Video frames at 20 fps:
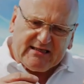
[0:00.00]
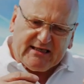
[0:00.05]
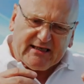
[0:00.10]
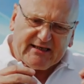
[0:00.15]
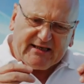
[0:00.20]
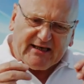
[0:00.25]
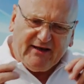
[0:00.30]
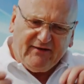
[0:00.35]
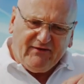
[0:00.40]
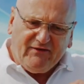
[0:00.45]

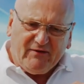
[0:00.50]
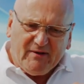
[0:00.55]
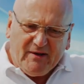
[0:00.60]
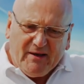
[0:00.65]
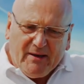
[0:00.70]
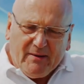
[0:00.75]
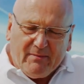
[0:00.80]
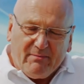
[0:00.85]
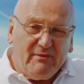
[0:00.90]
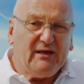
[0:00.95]
ZF
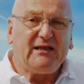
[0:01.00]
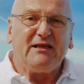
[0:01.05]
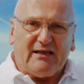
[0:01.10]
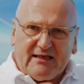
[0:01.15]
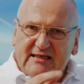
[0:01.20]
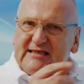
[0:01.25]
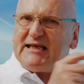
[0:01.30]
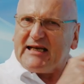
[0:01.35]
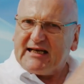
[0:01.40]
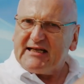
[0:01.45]
mit
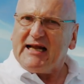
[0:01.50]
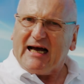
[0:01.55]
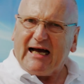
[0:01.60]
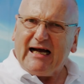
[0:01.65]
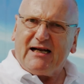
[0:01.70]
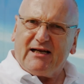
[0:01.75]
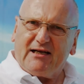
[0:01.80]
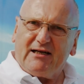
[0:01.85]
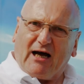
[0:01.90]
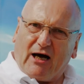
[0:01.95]

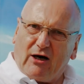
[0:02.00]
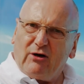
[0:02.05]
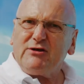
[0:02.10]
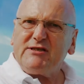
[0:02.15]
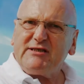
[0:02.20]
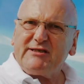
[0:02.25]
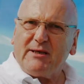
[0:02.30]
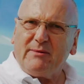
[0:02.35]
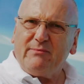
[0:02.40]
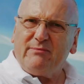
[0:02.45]
Signalen
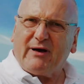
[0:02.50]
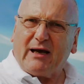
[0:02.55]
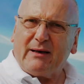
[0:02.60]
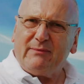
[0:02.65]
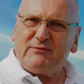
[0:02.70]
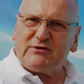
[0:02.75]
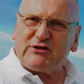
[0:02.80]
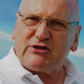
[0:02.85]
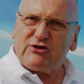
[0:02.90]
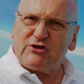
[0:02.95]
aus dem
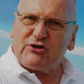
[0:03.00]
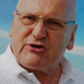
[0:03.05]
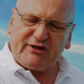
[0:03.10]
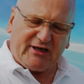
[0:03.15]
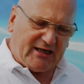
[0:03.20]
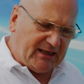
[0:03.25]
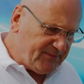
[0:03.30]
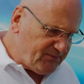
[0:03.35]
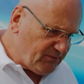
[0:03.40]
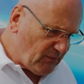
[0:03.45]

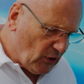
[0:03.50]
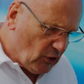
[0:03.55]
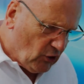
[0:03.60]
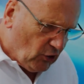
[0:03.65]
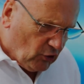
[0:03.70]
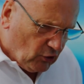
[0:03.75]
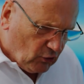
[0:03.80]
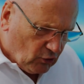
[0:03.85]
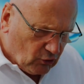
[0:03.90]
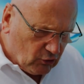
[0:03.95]
Bremssystem
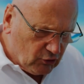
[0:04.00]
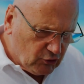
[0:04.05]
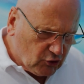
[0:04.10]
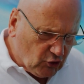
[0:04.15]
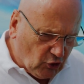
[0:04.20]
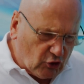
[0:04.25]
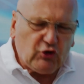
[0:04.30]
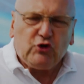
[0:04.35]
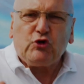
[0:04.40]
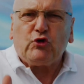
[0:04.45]
und
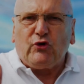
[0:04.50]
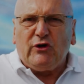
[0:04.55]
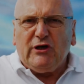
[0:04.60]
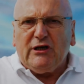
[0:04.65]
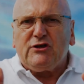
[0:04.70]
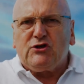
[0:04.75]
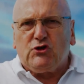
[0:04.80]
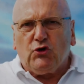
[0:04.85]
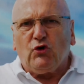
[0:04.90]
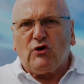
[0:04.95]

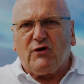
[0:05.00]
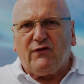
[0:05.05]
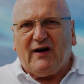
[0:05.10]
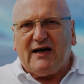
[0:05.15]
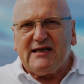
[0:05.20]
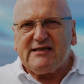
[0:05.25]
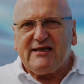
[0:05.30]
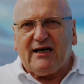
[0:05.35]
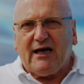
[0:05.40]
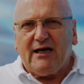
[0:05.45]
konstruiert so
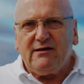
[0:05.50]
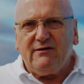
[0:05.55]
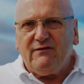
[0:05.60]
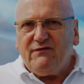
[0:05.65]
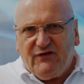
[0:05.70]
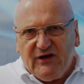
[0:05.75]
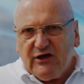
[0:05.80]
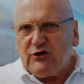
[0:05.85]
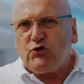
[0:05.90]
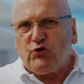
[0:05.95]
quasi
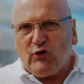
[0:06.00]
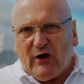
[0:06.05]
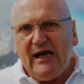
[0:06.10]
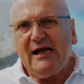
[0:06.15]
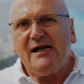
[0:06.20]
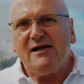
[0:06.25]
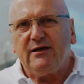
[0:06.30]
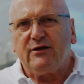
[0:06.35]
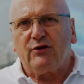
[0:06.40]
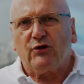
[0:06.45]
einen
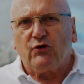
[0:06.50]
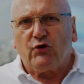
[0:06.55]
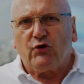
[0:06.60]
virtuellen